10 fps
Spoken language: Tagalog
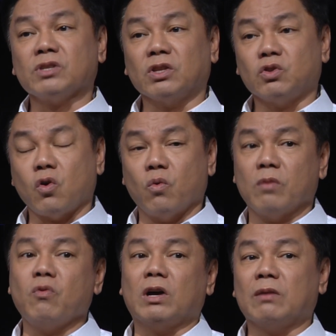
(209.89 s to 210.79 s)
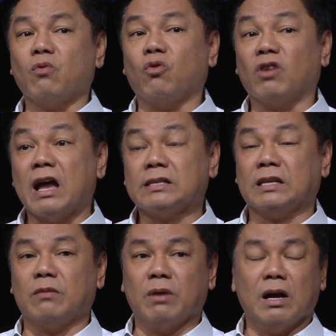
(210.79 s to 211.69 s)
sa drawer mo, alam mo kung
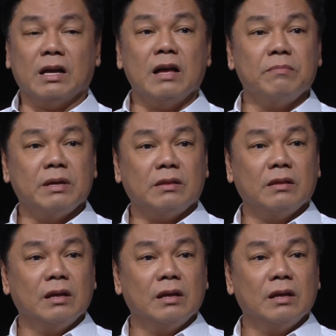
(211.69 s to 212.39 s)
nasa ang mga gamit.